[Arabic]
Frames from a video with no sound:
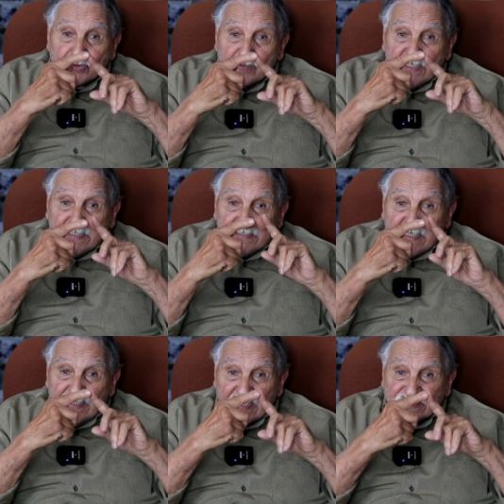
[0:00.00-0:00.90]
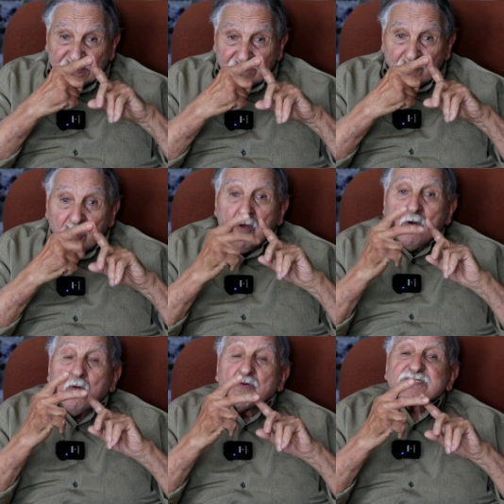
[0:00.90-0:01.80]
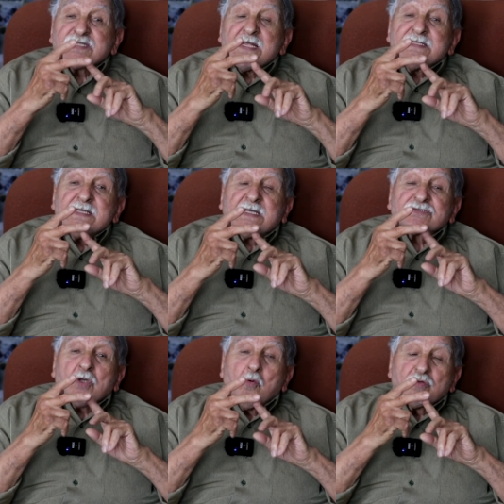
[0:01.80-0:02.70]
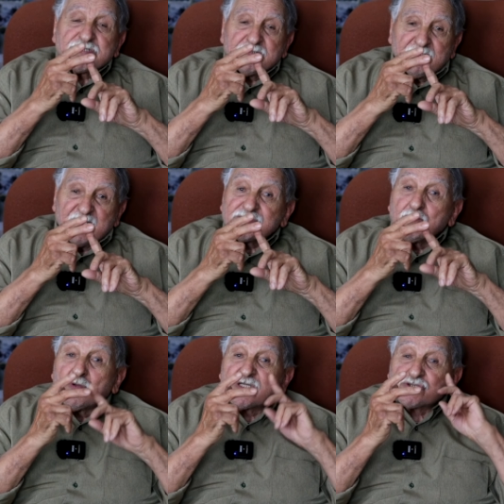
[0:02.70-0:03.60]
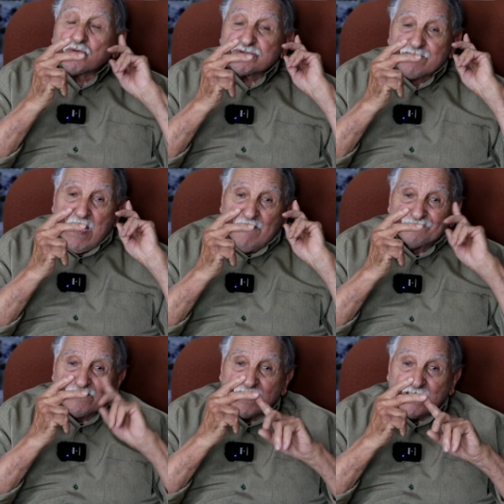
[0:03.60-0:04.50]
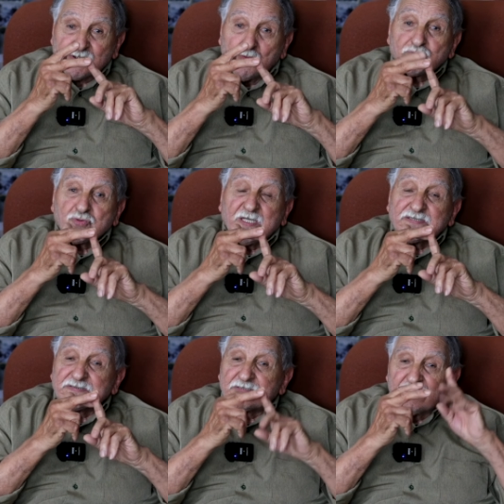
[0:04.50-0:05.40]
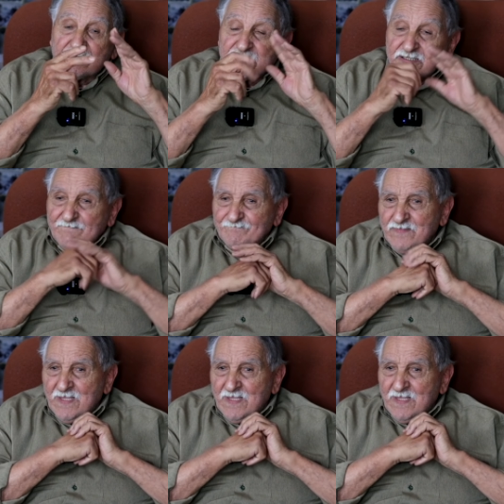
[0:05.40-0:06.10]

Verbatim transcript: اللي كاين كاين العسكر والنصرانيه كتغوت كنسمعو غير صوت مرا كتغوت وكتندم